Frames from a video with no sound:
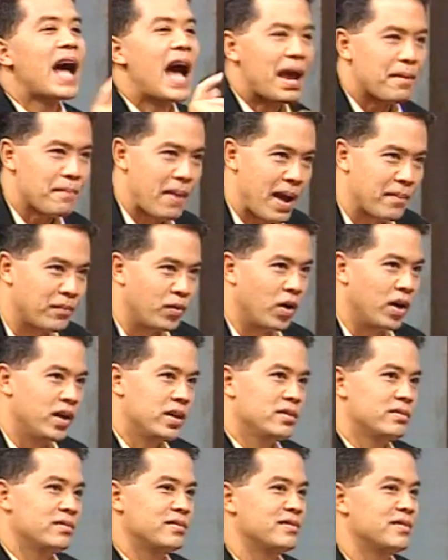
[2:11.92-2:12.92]
ถ่ายแบบหน่อย
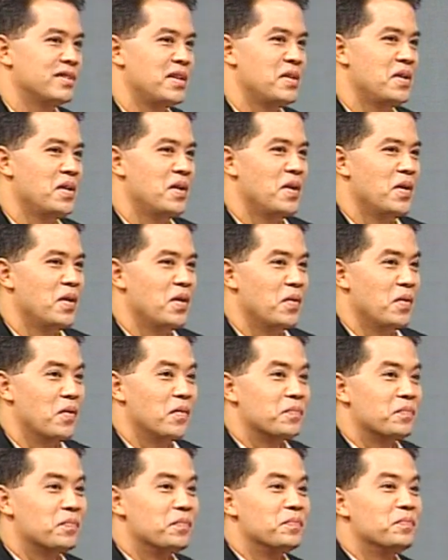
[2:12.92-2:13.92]
ค่ะ
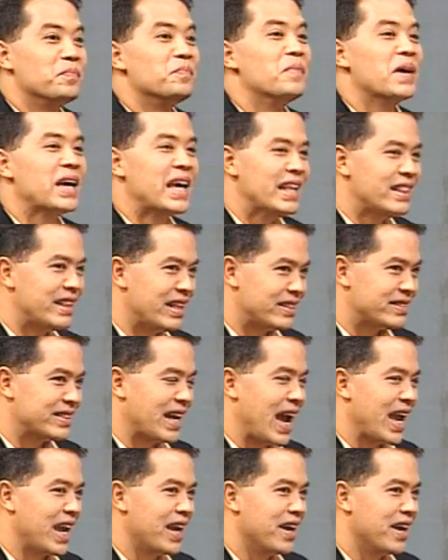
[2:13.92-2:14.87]
เมื่อกี้ติดใจ